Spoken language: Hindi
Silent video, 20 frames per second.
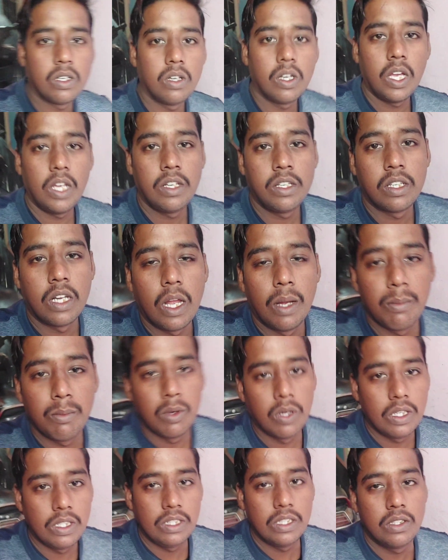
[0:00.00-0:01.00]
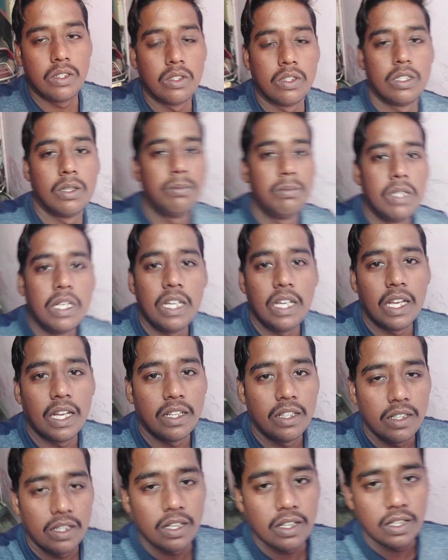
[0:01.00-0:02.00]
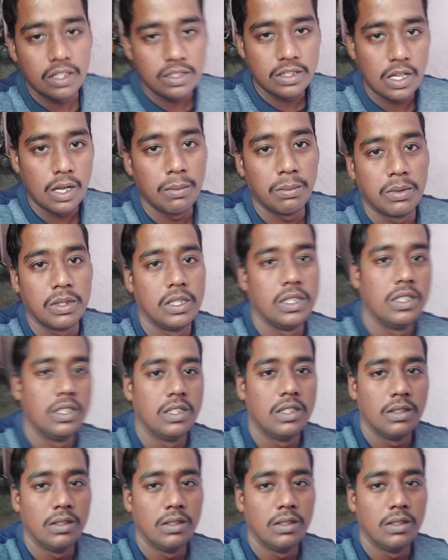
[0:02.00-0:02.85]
तो भाई शाम हो गई है तो सब्जी ले आते हैं अगर शाम की